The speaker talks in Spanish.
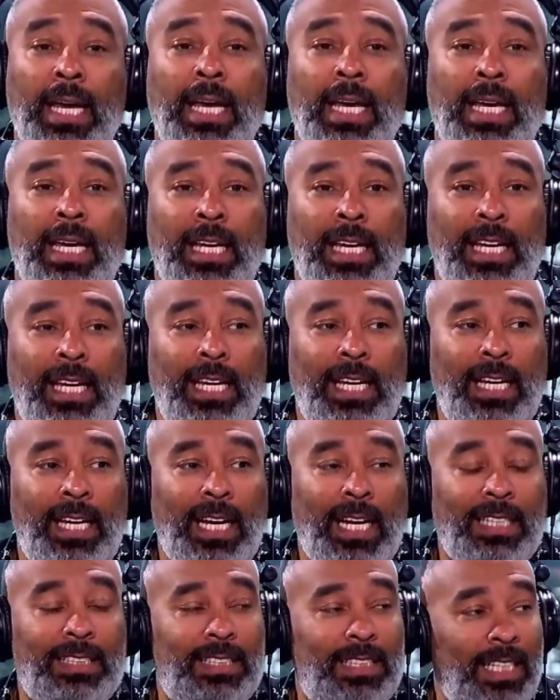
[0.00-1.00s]

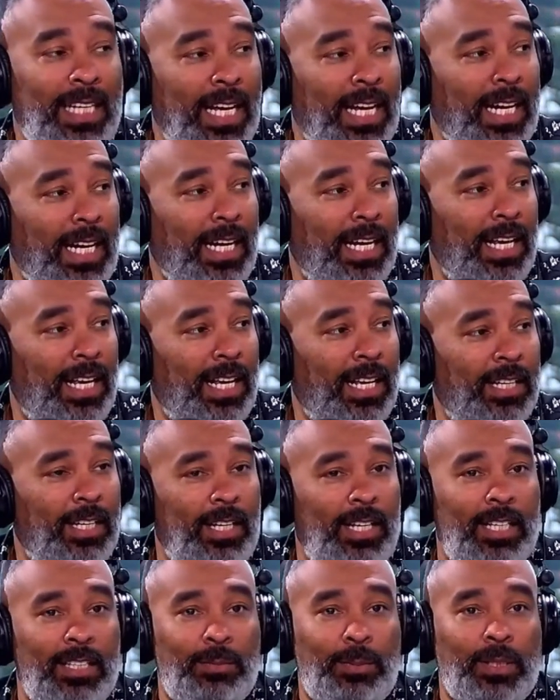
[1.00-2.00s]
Y el cierre
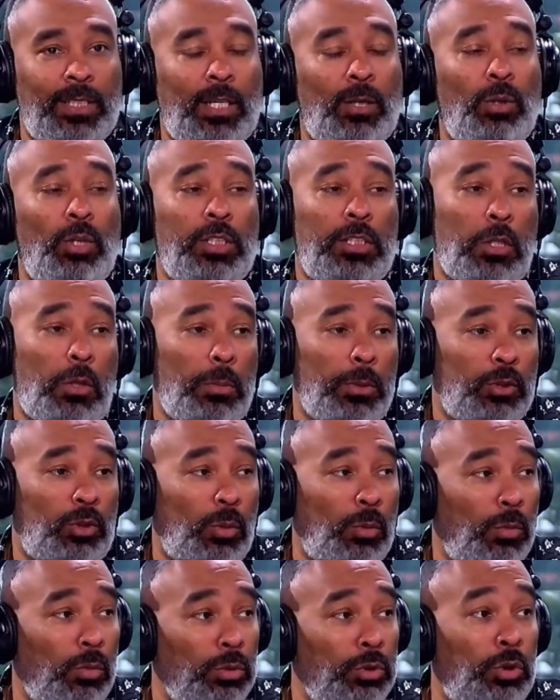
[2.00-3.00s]
eh, espectacular, se
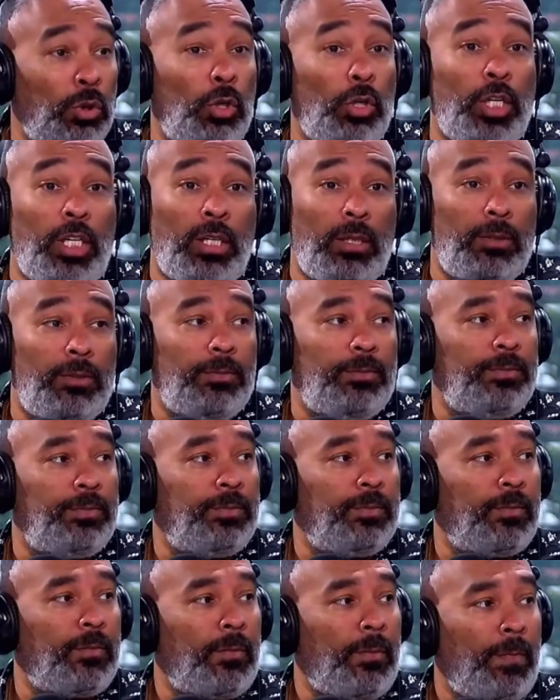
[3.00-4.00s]
comentó mucho. ¿Él viajó
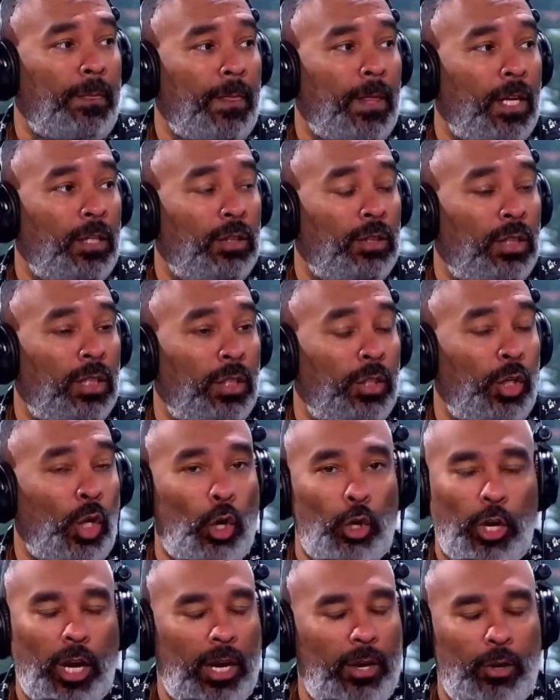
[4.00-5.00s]
con él la gira entera?
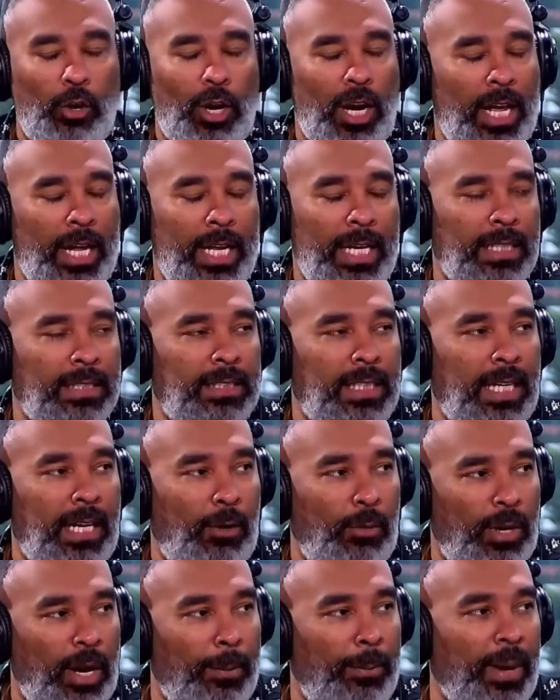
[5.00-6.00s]
No, no, la gira
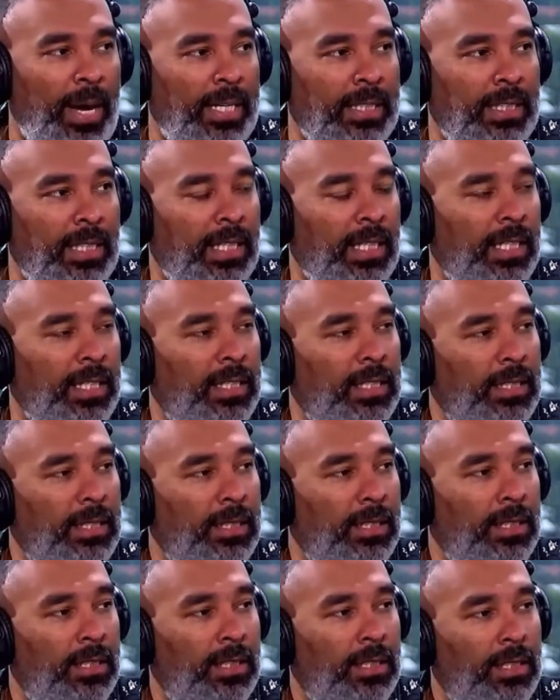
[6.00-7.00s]
entera, una parte. de
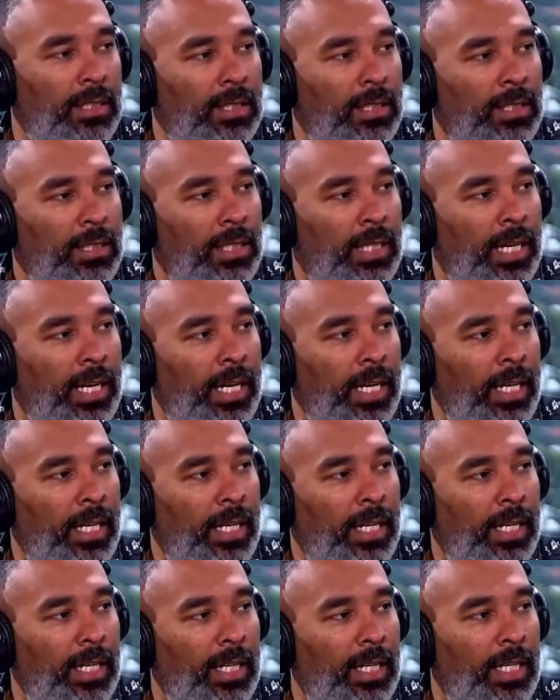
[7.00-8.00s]
aquí? ¿Eh?
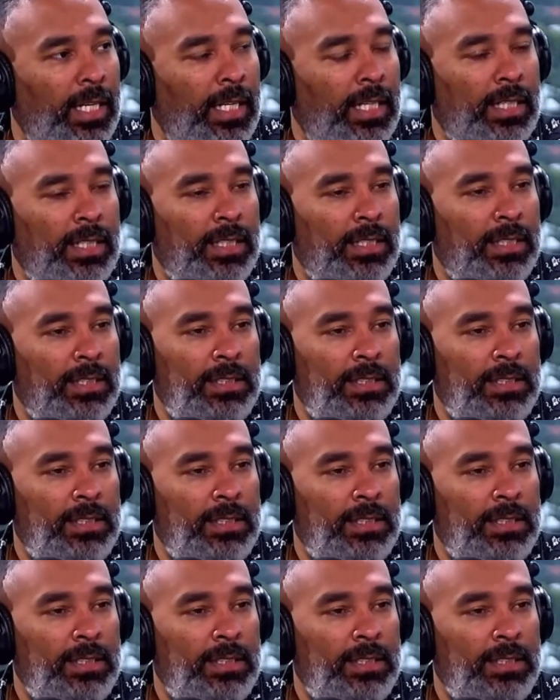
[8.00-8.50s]
No se buscó nada.